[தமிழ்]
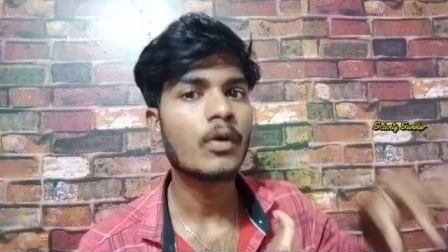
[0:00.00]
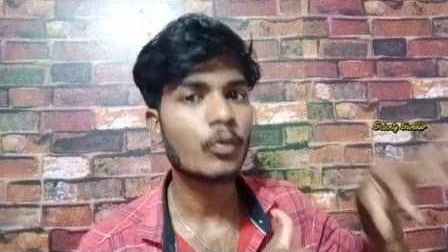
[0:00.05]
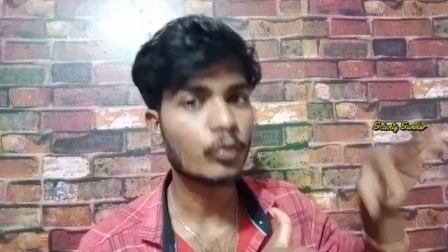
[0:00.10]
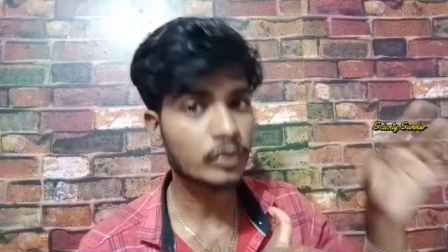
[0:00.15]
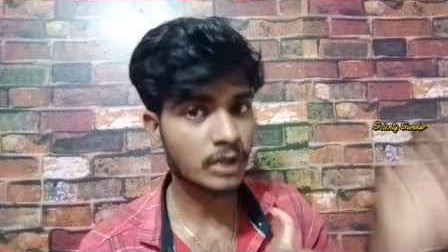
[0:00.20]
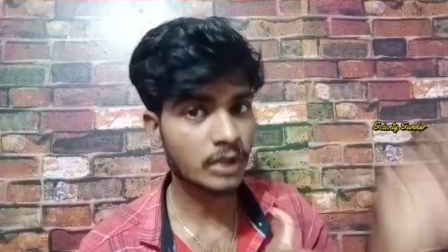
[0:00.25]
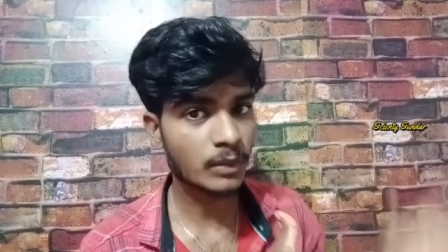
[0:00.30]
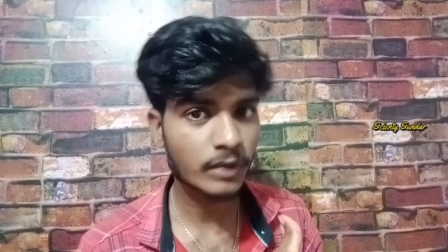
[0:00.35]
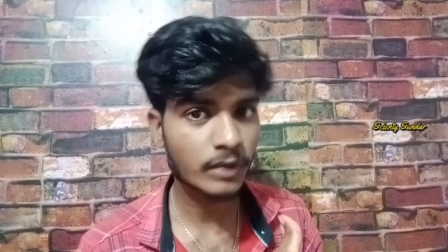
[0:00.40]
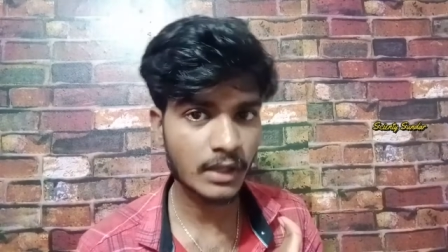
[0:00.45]

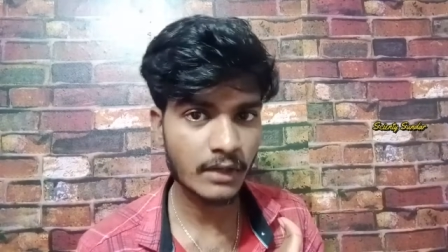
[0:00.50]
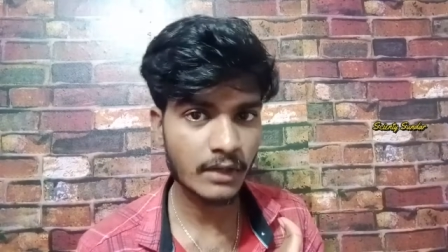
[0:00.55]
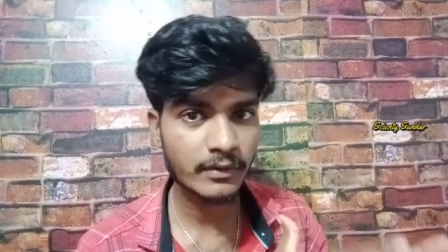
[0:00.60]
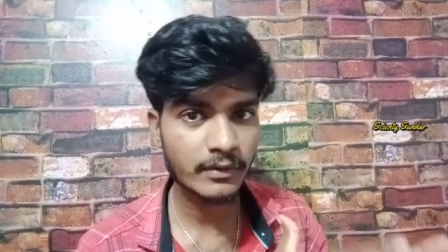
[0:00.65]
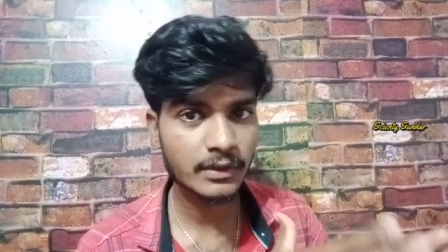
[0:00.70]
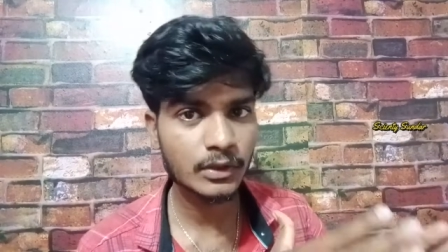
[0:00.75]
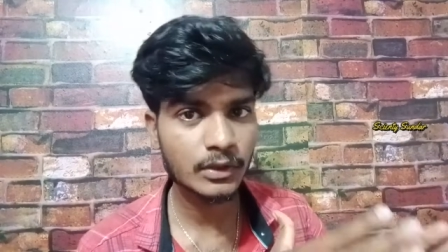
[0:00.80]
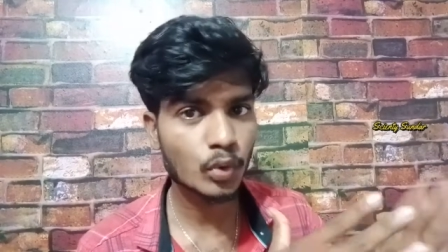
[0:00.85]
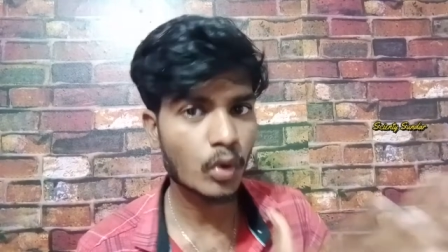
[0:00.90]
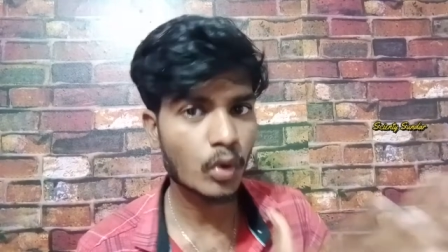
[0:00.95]
முதல் முதல்ல அவன்
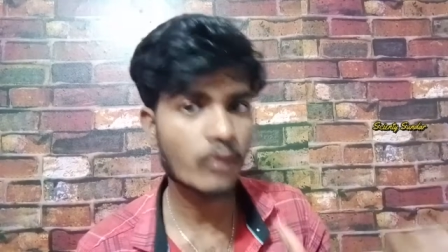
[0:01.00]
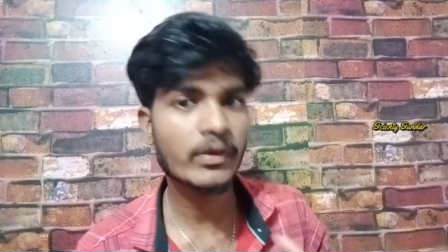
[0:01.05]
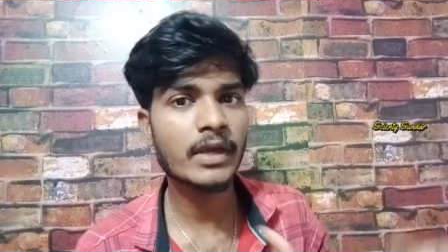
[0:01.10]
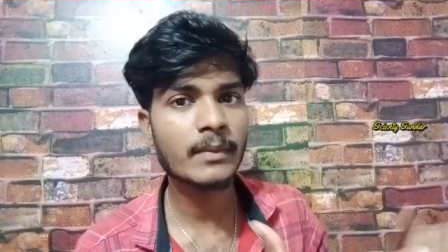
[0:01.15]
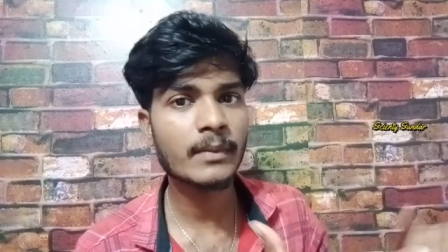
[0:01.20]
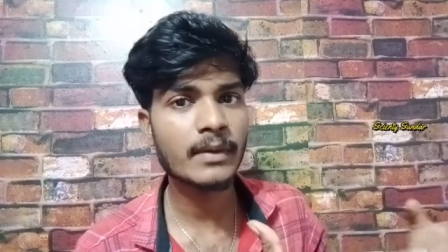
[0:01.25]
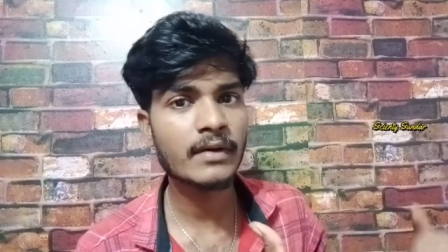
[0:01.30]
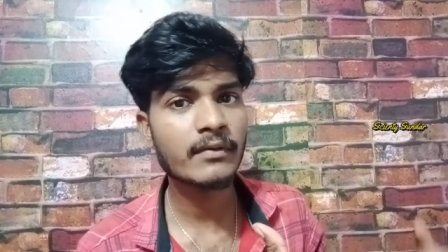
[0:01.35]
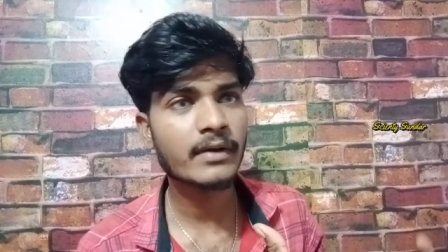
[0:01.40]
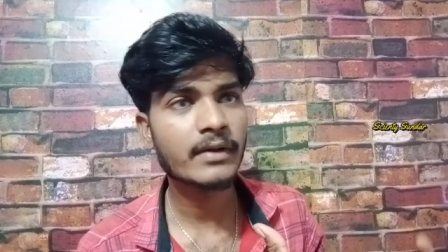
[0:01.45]
வந்து
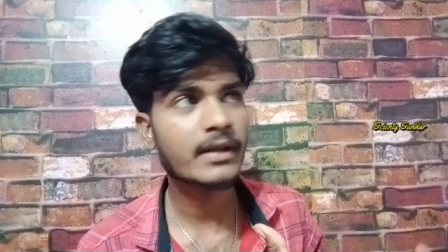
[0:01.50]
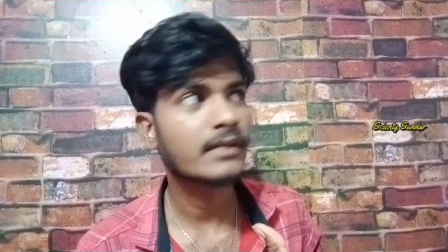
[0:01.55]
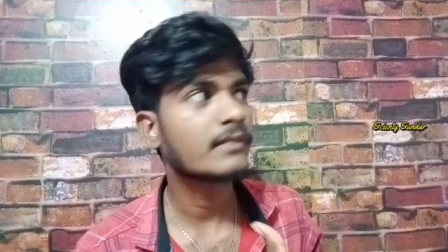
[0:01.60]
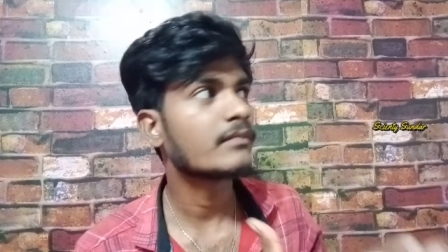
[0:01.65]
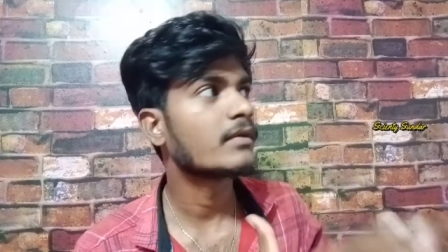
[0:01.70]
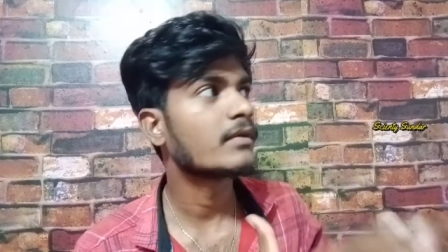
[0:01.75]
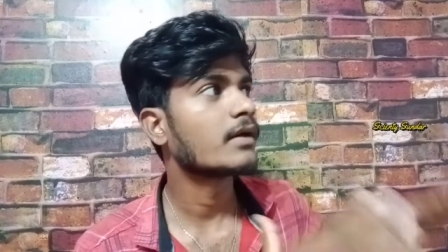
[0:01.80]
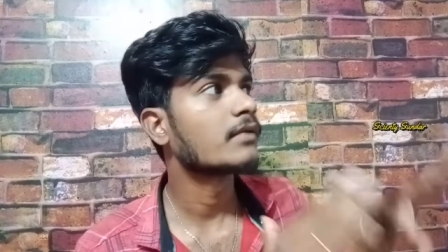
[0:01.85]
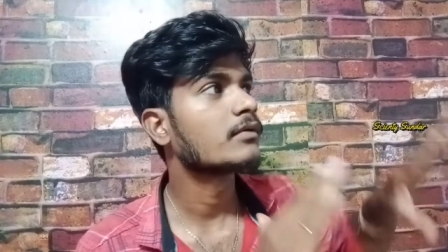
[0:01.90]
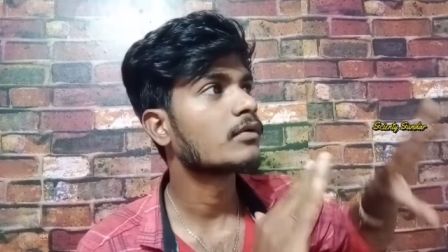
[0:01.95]
ஓவியமாக வரைந்து
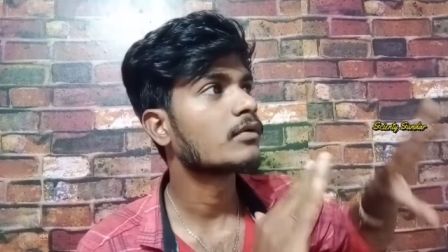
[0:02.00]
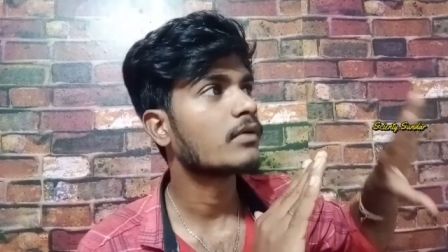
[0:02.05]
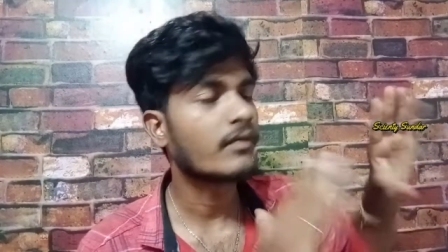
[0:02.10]
அந்த